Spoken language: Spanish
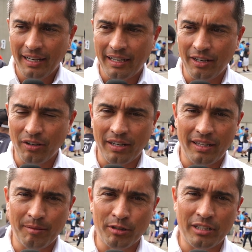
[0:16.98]
creo
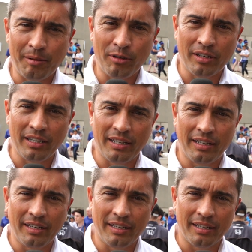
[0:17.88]
que demostramos
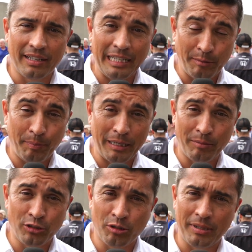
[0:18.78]
que, estamos para
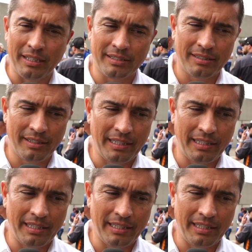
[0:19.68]
mucho más.